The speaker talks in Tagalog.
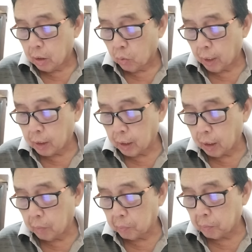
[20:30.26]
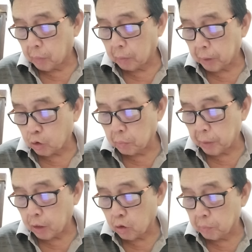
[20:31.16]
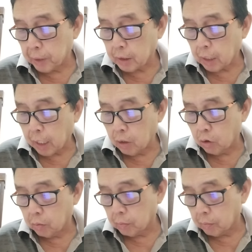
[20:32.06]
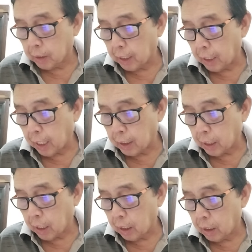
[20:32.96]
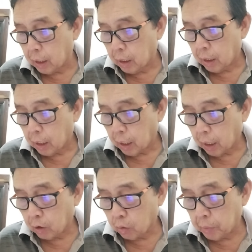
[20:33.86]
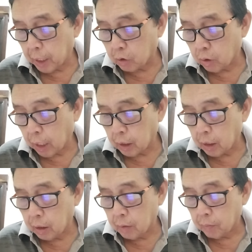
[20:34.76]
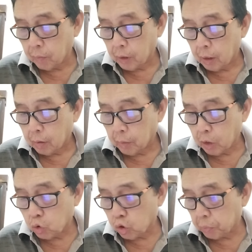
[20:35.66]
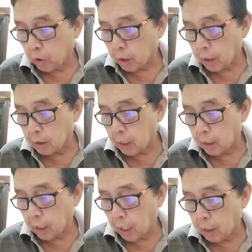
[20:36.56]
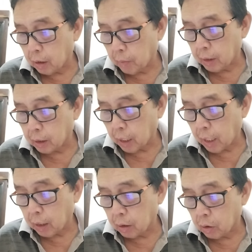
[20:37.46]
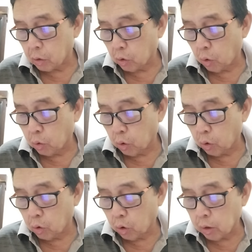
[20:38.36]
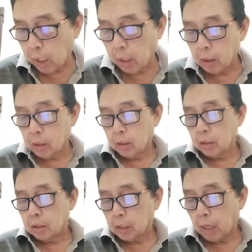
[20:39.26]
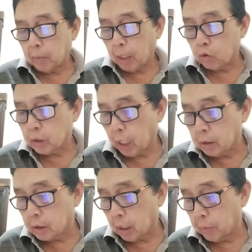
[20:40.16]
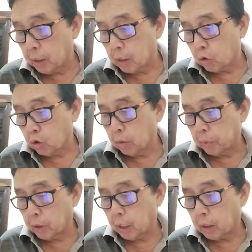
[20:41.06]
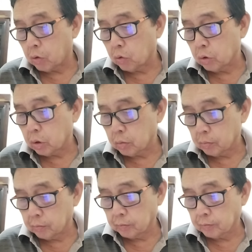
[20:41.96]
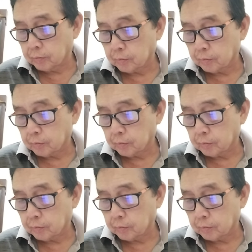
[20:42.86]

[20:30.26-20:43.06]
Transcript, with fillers: Huwag nang magpatumpik-tumpik tayo. Malala na ang gobyerno natin. May susuporta ang general naman kaya go go go na. Sama ako diyan, sabi ni Rodolfo de la Cruz. Mm.